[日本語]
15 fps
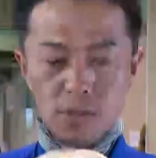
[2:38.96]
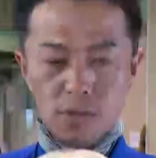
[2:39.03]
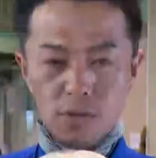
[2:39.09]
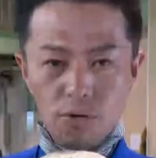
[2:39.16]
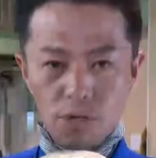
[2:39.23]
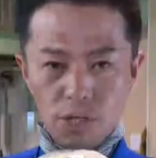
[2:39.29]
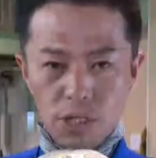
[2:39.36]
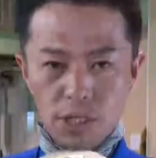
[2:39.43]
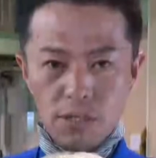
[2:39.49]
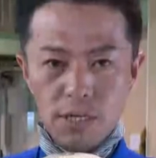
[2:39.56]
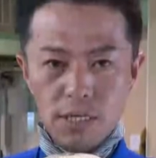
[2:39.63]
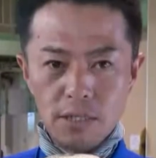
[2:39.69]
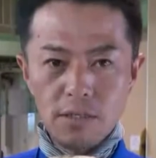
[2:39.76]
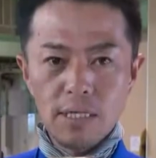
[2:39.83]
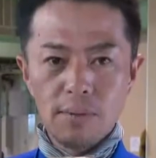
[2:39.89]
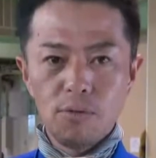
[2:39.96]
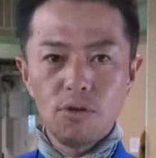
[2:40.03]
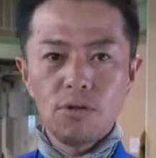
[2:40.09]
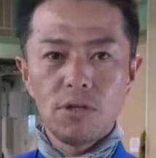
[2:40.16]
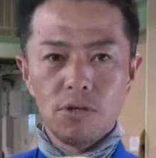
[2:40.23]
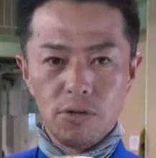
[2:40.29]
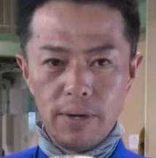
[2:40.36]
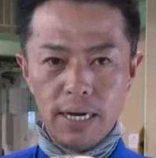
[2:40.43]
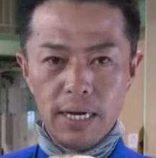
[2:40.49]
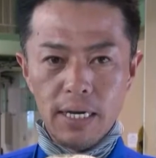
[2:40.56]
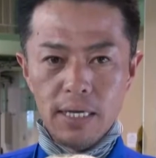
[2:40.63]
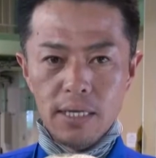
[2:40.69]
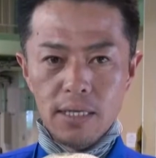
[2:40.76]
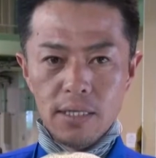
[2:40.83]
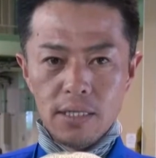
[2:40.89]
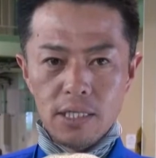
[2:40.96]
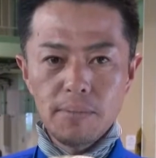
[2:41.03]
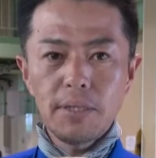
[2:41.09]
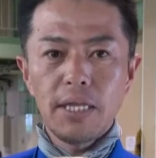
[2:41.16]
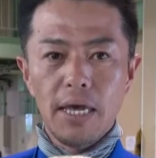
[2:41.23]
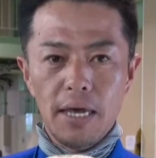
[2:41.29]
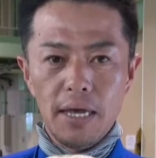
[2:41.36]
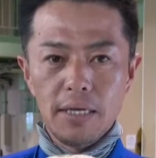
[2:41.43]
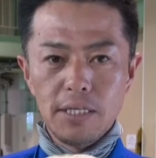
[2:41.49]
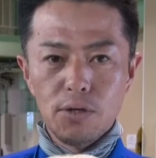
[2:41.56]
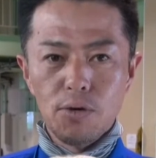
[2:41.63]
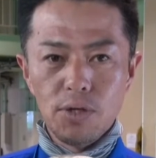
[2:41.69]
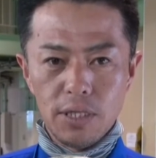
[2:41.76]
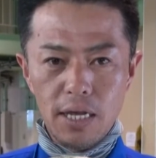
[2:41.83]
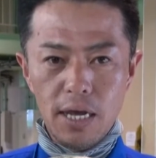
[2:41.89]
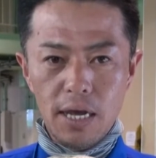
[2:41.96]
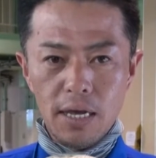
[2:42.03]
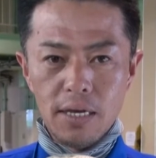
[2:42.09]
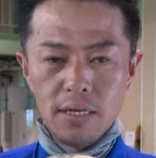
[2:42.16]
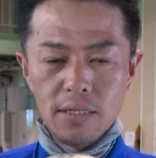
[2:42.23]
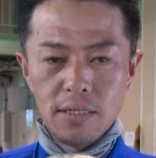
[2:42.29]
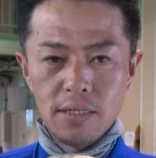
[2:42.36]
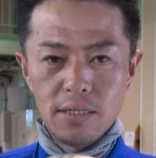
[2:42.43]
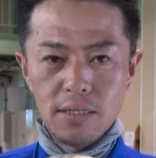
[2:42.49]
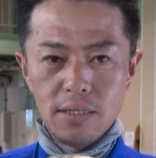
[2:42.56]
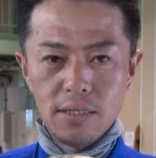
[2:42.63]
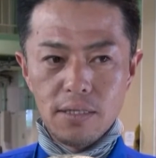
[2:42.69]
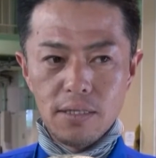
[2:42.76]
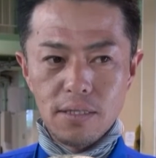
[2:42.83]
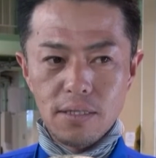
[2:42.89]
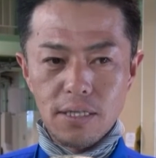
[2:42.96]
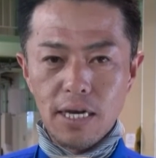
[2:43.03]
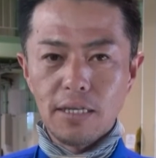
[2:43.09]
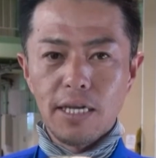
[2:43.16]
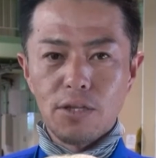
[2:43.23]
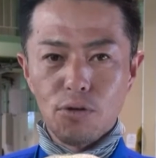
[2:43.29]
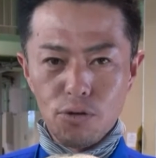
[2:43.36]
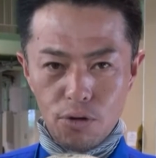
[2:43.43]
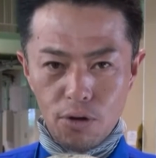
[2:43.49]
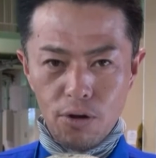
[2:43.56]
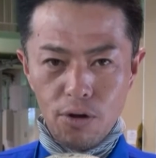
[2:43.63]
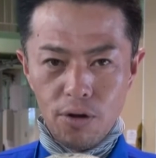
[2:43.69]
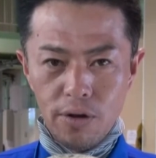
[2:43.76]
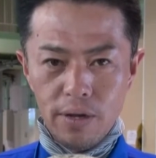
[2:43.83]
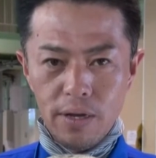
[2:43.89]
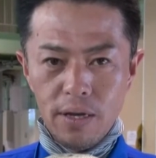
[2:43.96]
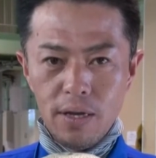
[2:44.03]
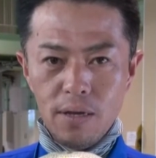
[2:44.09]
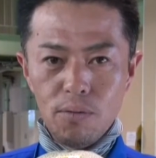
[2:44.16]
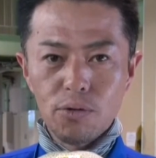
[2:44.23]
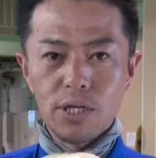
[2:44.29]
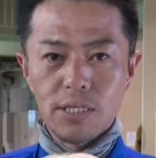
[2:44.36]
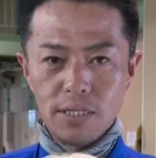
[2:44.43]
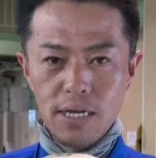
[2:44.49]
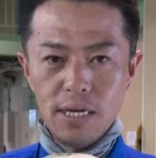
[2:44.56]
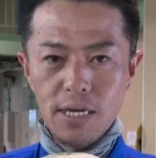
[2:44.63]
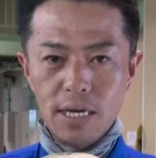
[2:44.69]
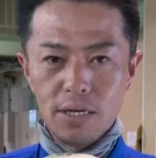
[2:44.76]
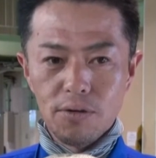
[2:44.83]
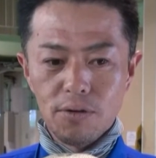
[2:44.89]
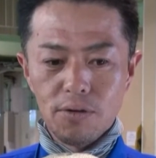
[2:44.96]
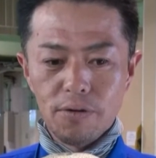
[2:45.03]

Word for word: このシールがついたものっていうのはすべてにおいて最低糖度をですねあの、